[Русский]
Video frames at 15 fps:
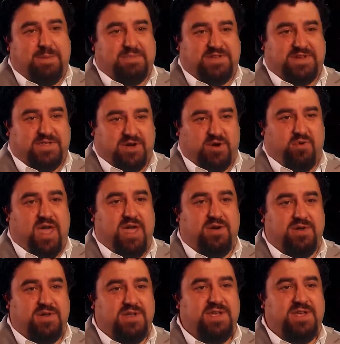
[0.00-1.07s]
и типом.
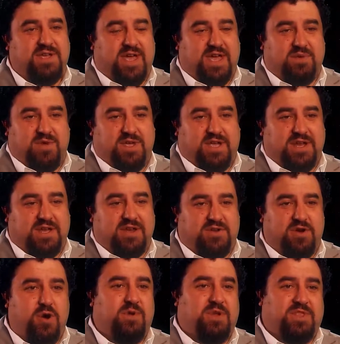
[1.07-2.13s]
Джастин
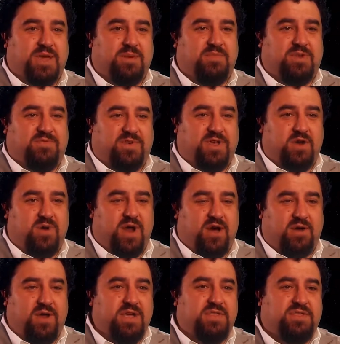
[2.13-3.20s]
Касперс, ученый.
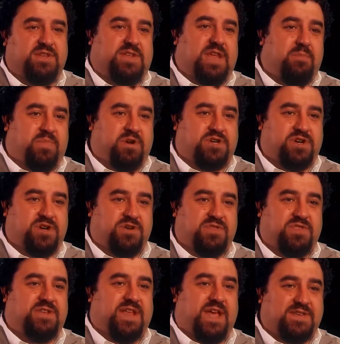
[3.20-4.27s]
Мы получаем эти
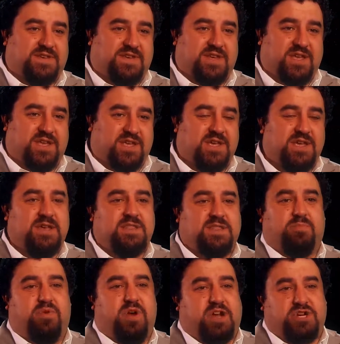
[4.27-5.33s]
карты на Землю и
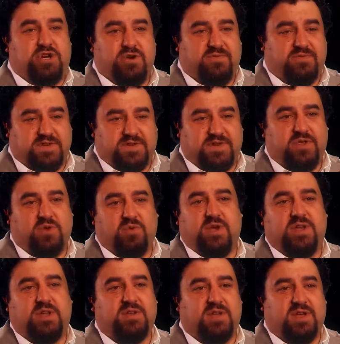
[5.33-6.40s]
определяем по ним
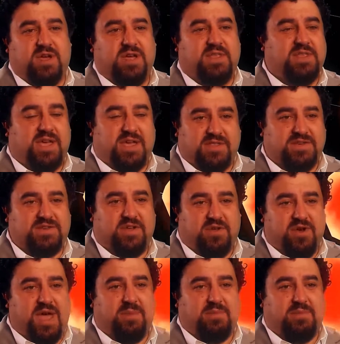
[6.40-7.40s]
плотность и давление солнечного